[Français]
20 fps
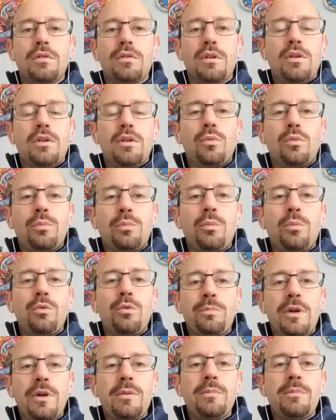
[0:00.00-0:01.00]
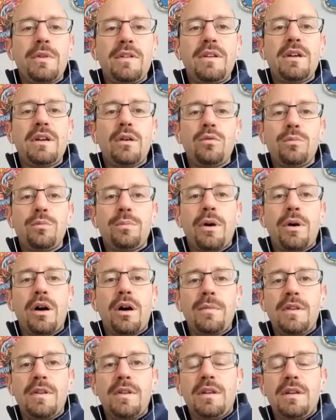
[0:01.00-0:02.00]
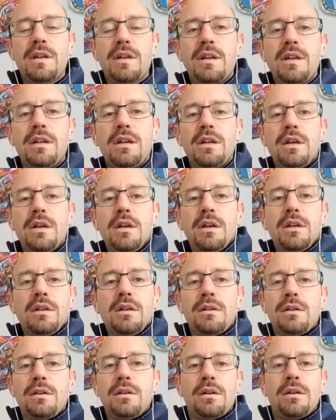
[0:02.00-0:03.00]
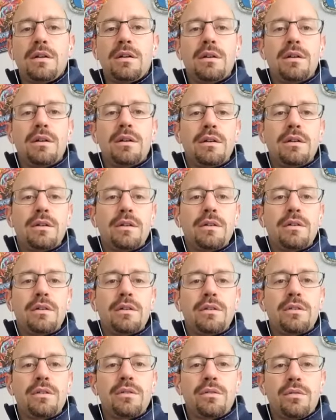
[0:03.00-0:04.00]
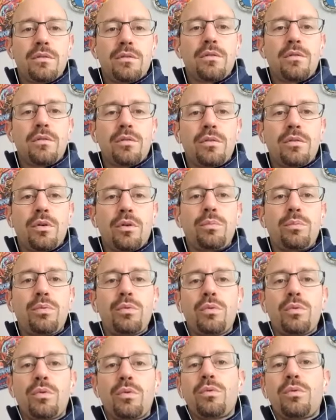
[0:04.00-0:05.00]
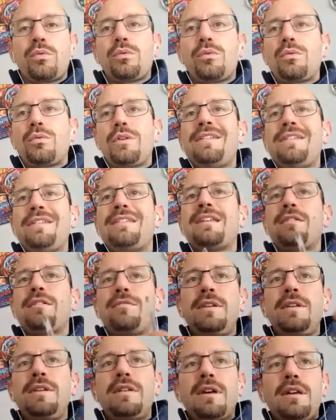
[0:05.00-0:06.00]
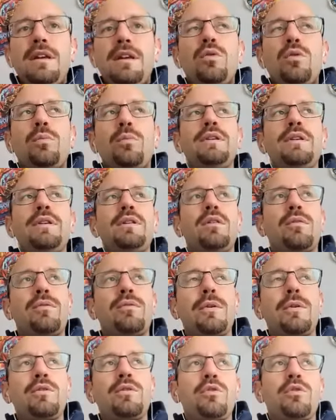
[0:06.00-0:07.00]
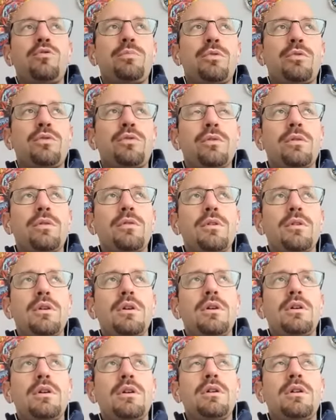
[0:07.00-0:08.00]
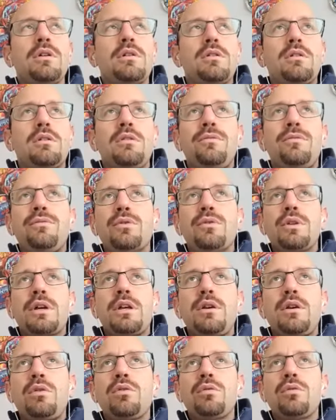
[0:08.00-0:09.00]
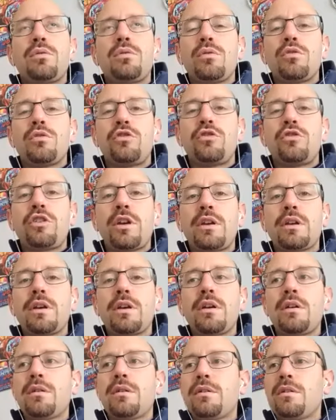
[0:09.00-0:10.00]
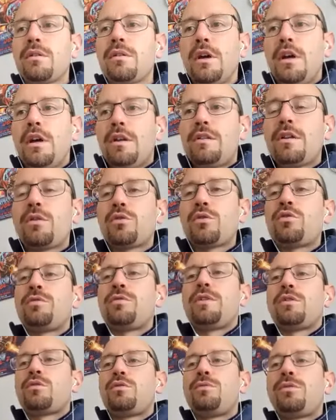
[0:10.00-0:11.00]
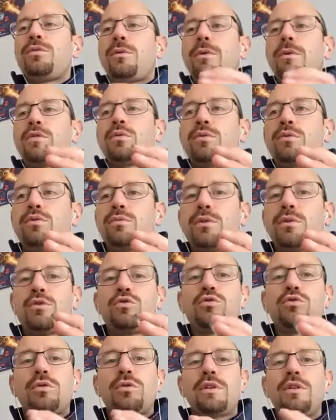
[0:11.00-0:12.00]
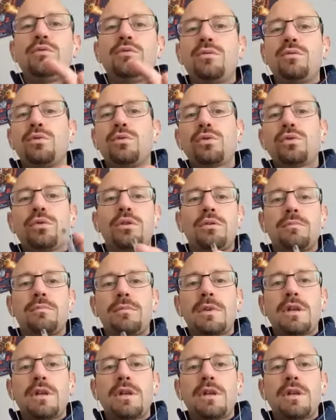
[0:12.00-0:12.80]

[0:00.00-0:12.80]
comme on ne propose pas de médical ou de paramédical, mmh. on, les invite à aller compléter leur formation. Et je pense qu'il faudrait que chacun. tu sais, quand tu vas dans une formation, tu vois toujours des nouveaux trucs.